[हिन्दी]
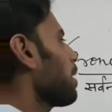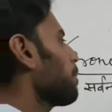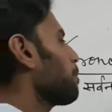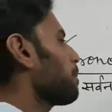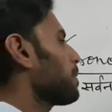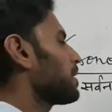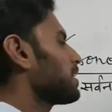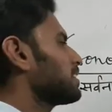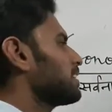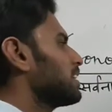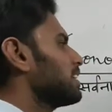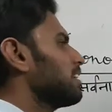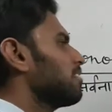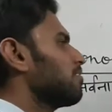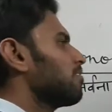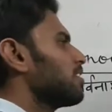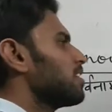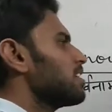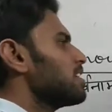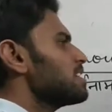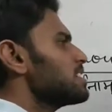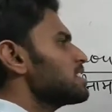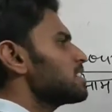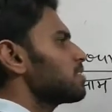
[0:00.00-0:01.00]
अब पढ़ते हैं द
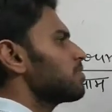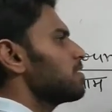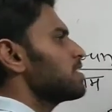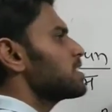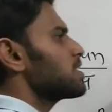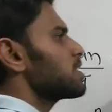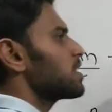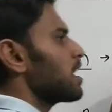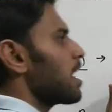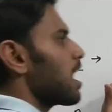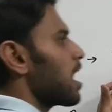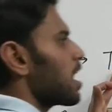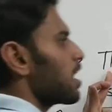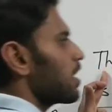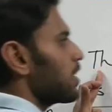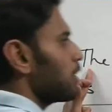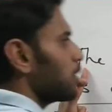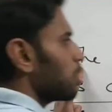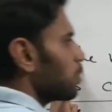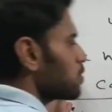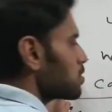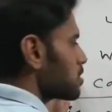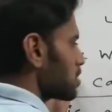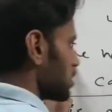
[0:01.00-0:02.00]
वर्ड्स विच आर
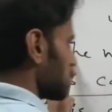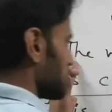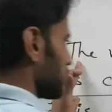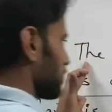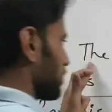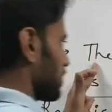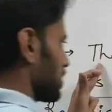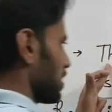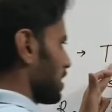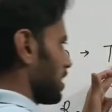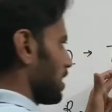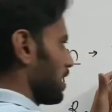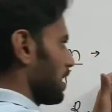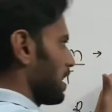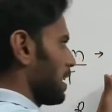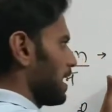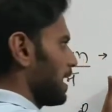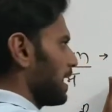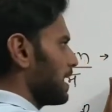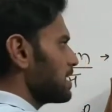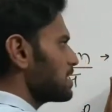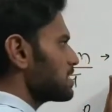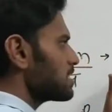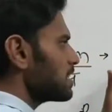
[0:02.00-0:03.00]
यूज
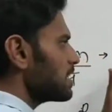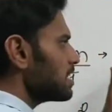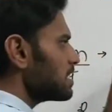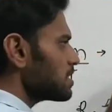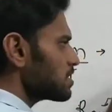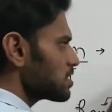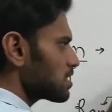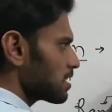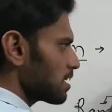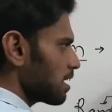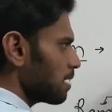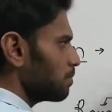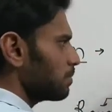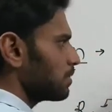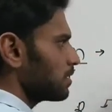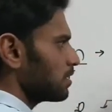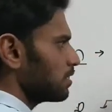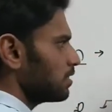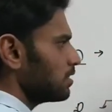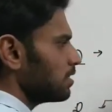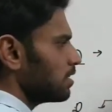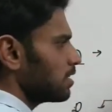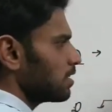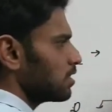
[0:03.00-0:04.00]
ऐसे
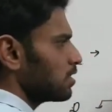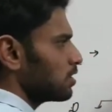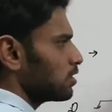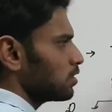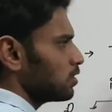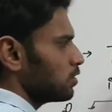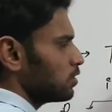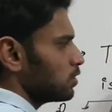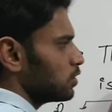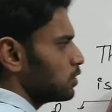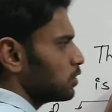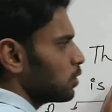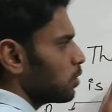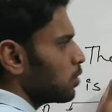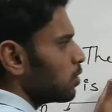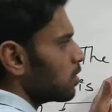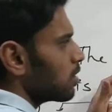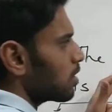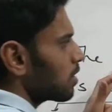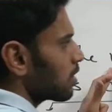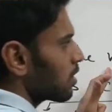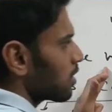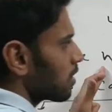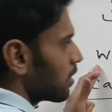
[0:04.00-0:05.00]
शब्द जो
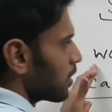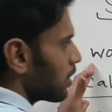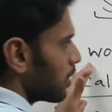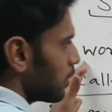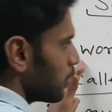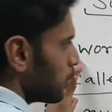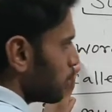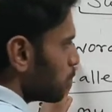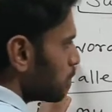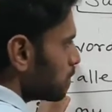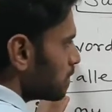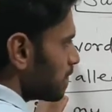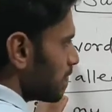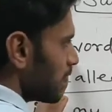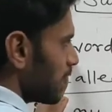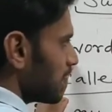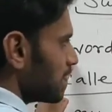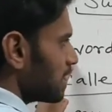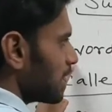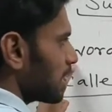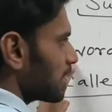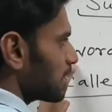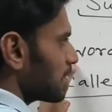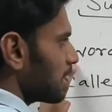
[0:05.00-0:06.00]
यूज़
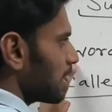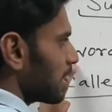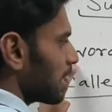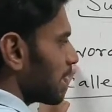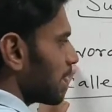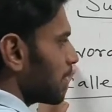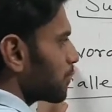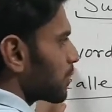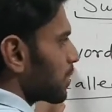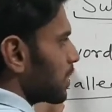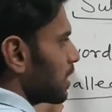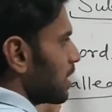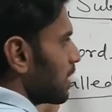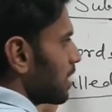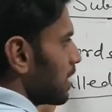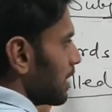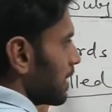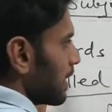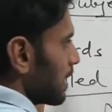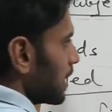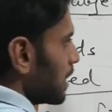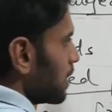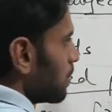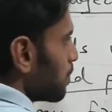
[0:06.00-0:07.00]
किए जाते हैं
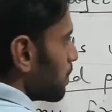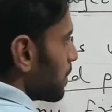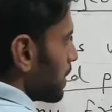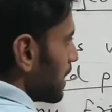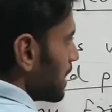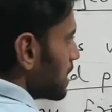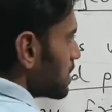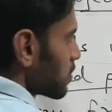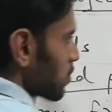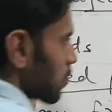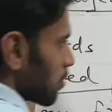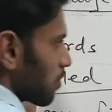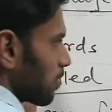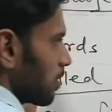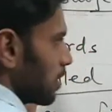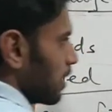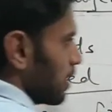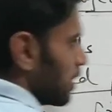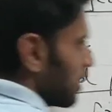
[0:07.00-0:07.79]
इन प्लेस ऑफ